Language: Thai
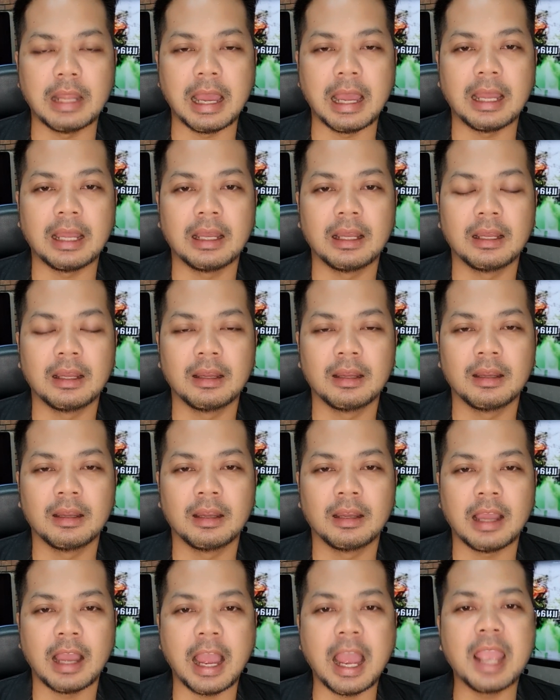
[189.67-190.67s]
นะ
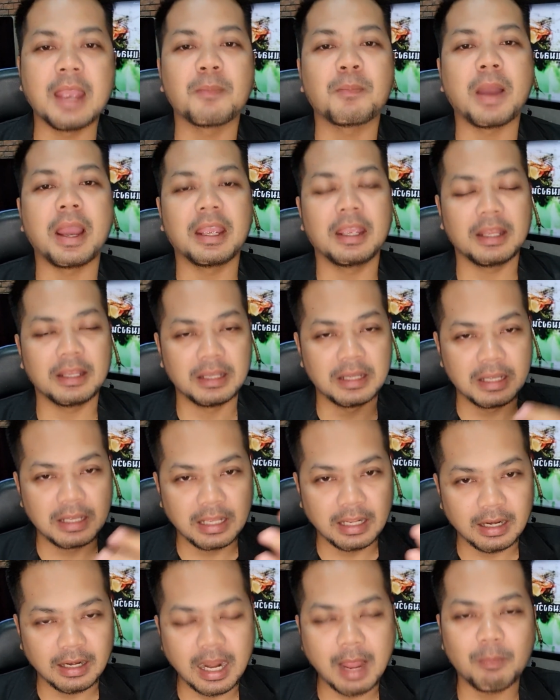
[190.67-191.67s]
ให้ไป
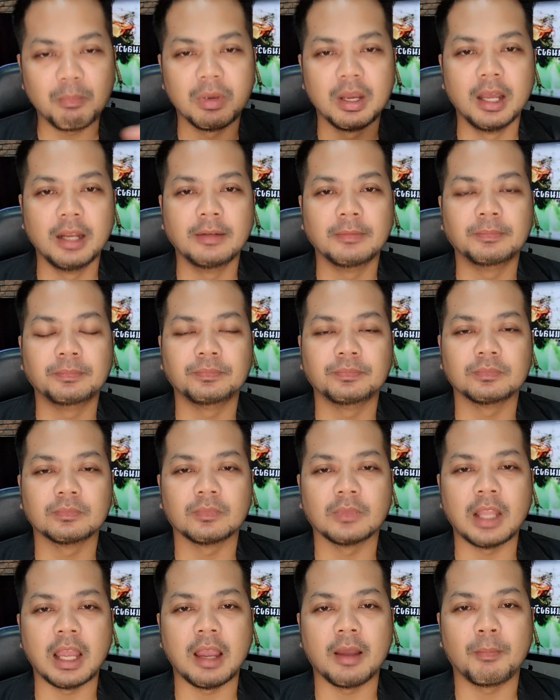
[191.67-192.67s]
รับเงิน
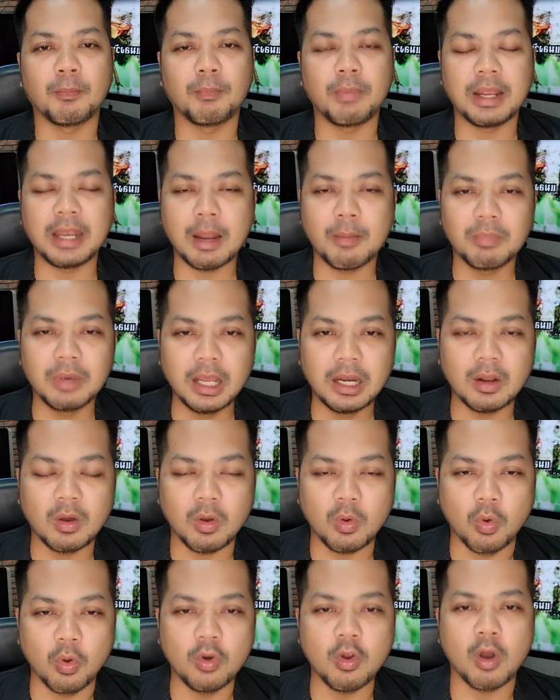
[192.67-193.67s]
นะไปนำเงิน
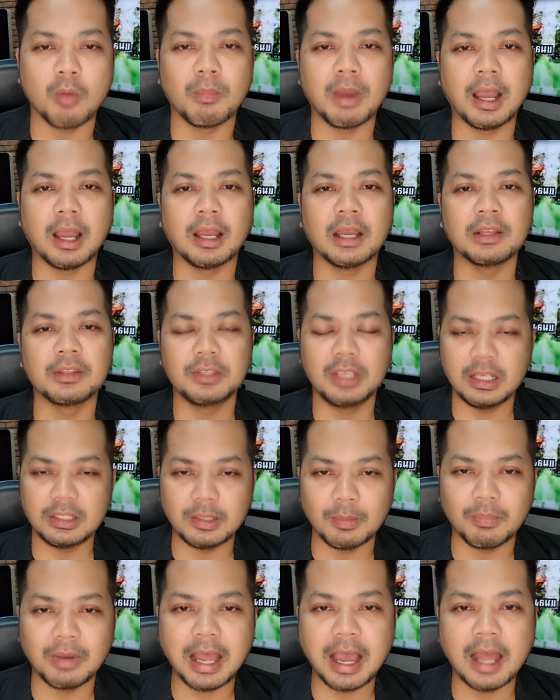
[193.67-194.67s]
ขนออกมา
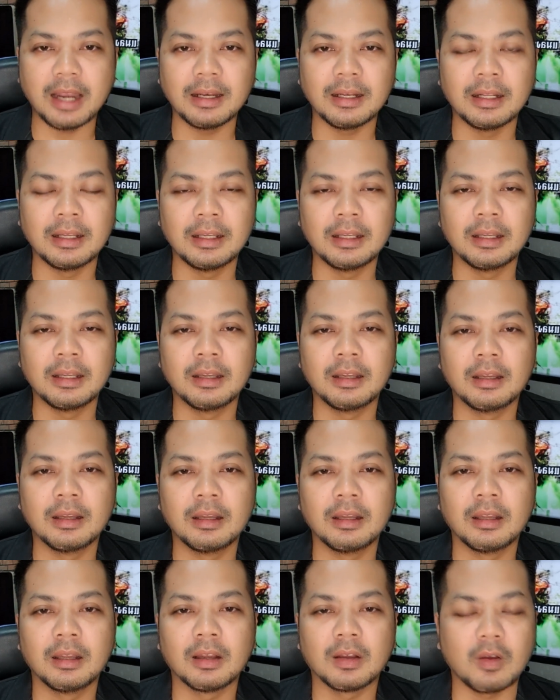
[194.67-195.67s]
20 ล้าน
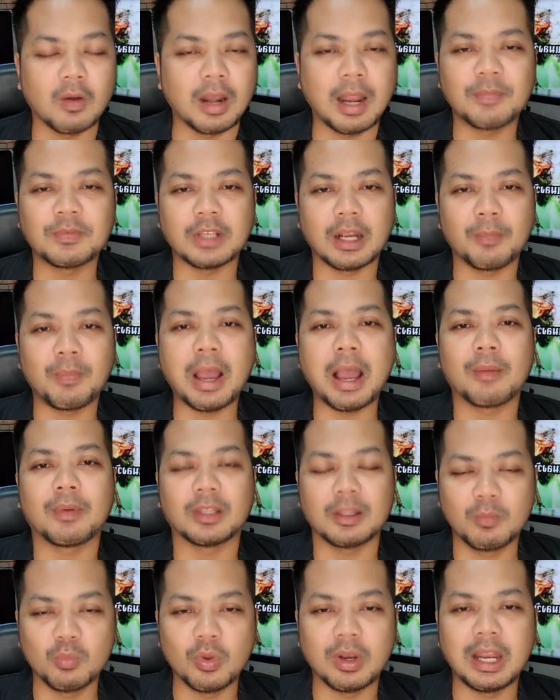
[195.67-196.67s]
ก็รับสารภาพ
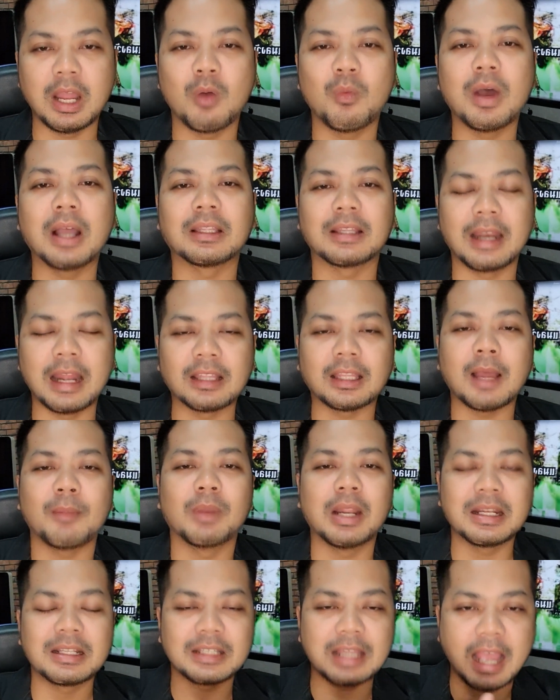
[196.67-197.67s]
กับตำรวจแล้วว่าทนายตั้ม
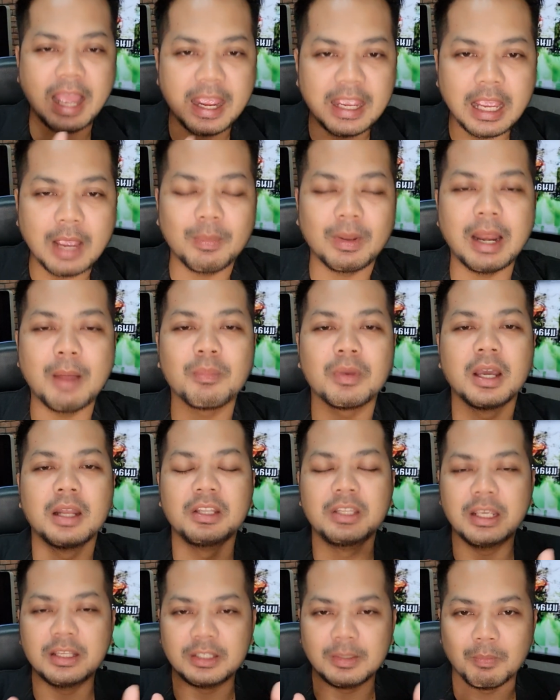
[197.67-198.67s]
นั้นใช้ให้ไปรับเงิน
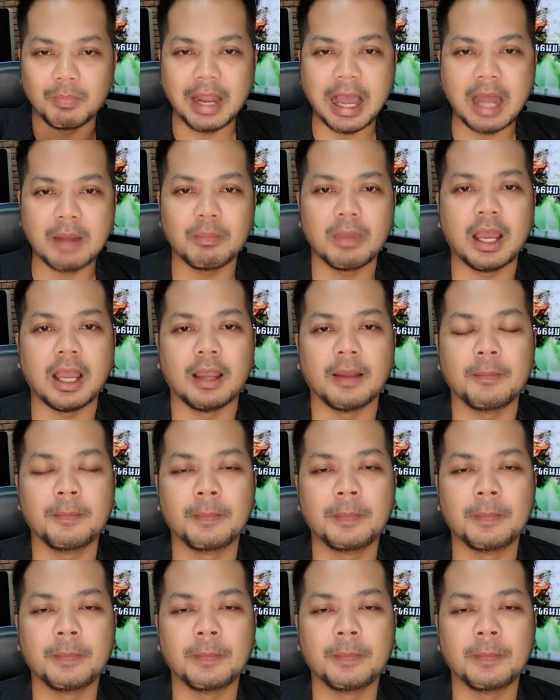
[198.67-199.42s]
20 ล้านมา